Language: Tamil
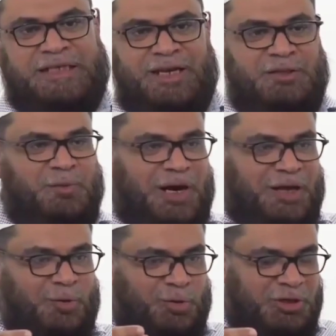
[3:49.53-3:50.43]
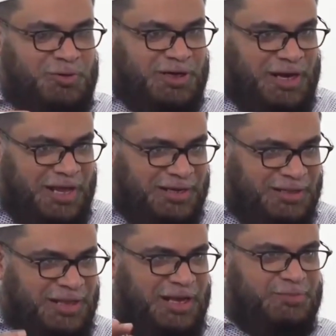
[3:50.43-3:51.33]
சேர்ந்து வாழக்கூடியவர்களாக
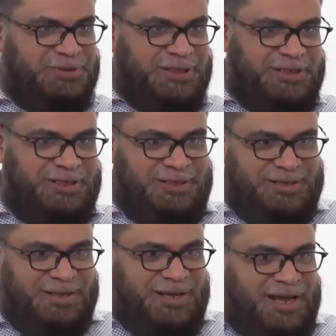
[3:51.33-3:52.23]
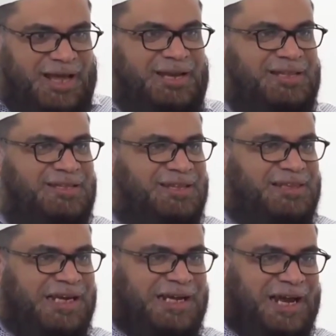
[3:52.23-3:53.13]
இருந்தாலும் சரி அல்லது இந்த
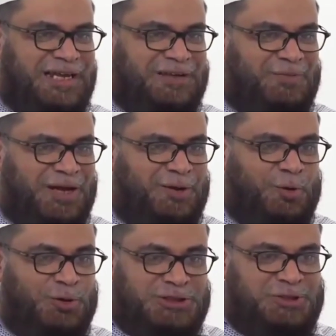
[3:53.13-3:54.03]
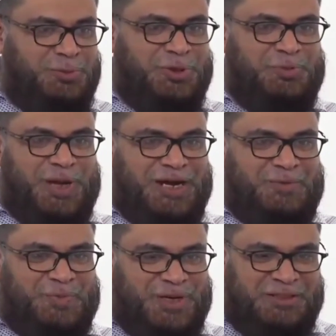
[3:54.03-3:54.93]
தற்காலிகமாக கோவிச்சிட்டு
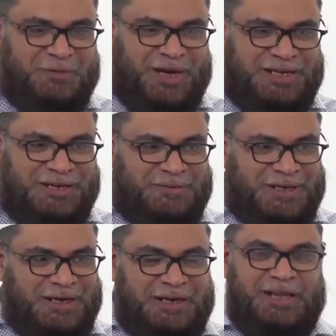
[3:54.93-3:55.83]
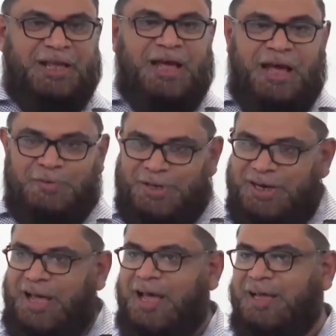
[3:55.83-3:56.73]
போயிருப்பாங்களே பிரிந்து வாழ்கிறவர்கள்
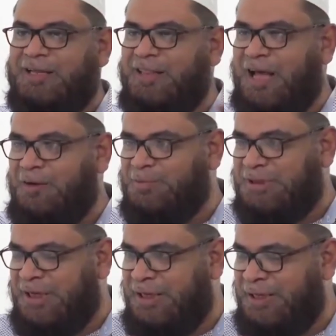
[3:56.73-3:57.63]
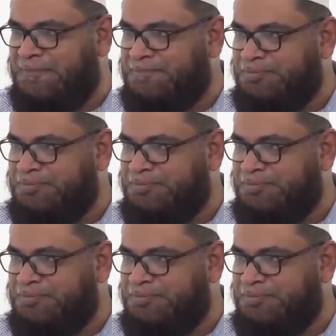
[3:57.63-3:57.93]
அவர்களாக இருந்தாலும் சரி